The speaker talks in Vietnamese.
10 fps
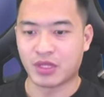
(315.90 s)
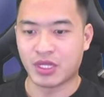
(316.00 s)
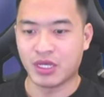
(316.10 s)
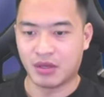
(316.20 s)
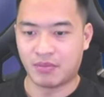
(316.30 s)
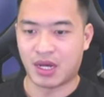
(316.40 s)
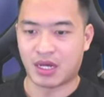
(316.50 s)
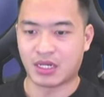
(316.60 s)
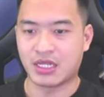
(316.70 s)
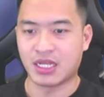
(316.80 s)
tí
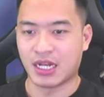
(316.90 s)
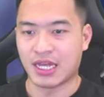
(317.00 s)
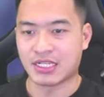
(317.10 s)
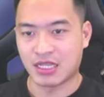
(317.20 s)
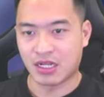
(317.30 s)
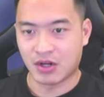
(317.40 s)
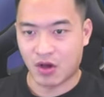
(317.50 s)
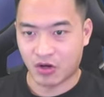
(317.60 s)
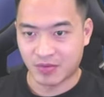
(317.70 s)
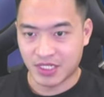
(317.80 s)
mở cái tỷ lệ ra tướng
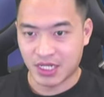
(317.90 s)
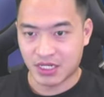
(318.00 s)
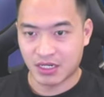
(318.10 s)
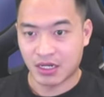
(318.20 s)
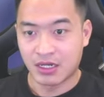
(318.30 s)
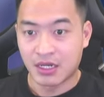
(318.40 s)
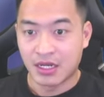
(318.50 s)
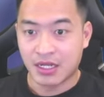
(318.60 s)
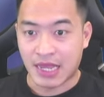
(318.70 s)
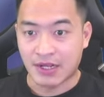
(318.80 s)
đỏ nó mới xịn được
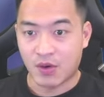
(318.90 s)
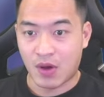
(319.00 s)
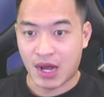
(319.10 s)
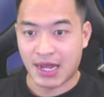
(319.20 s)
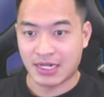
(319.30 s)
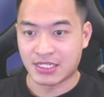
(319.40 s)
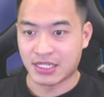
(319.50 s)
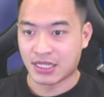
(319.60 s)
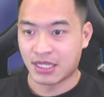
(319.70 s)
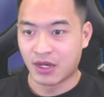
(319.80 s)
thánh hỏa đạt
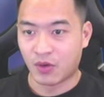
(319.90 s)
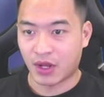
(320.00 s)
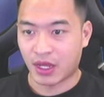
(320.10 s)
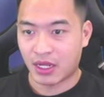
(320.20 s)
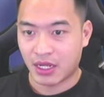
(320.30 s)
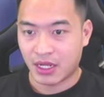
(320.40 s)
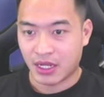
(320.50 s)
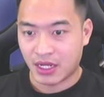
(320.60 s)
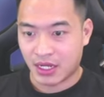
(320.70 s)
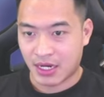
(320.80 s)
chỉ tiêu này
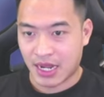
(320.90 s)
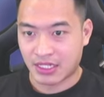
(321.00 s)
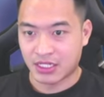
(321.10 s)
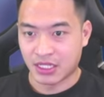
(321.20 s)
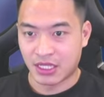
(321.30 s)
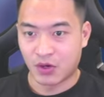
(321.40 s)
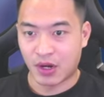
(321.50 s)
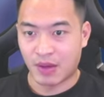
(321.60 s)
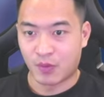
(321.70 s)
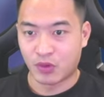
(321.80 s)
đạt chỉ tiêu
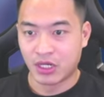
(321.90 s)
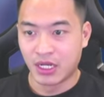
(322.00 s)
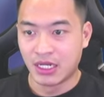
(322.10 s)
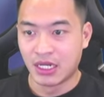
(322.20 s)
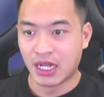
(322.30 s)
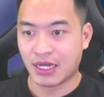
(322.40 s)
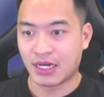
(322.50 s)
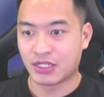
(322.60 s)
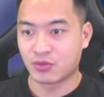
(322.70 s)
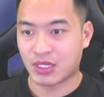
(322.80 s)
là 1.000 lần
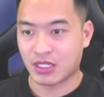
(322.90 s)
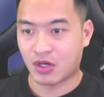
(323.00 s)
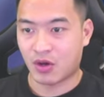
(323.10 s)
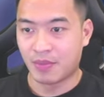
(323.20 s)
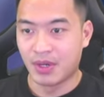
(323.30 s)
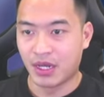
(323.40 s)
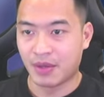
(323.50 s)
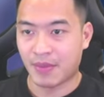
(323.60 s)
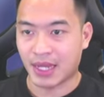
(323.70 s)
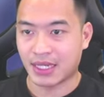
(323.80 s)
là chúng ta sẽ có 10
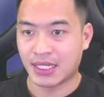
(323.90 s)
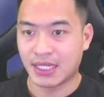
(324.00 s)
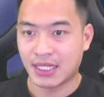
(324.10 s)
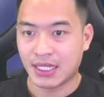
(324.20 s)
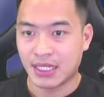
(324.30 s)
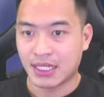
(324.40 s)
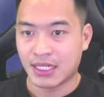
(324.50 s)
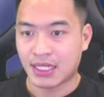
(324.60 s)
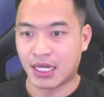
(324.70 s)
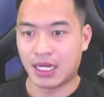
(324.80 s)
mảnh
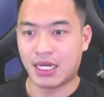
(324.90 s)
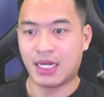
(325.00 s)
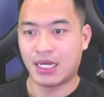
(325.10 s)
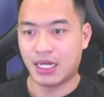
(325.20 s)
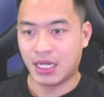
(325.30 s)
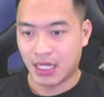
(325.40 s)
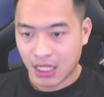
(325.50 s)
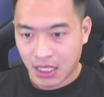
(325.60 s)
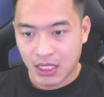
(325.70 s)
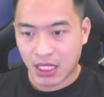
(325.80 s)
ơ à,
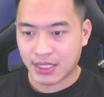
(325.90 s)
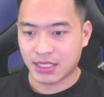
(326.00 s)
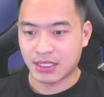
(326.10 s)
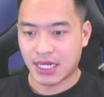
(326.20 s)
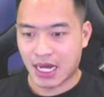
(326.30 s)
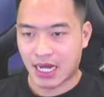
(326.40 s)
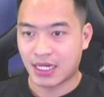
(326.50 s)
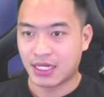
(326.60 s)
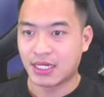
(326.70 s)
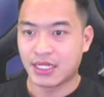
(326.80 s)
được cái chứ nhỉ
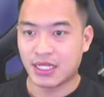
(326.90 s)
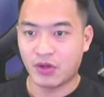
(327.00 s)
tích lũy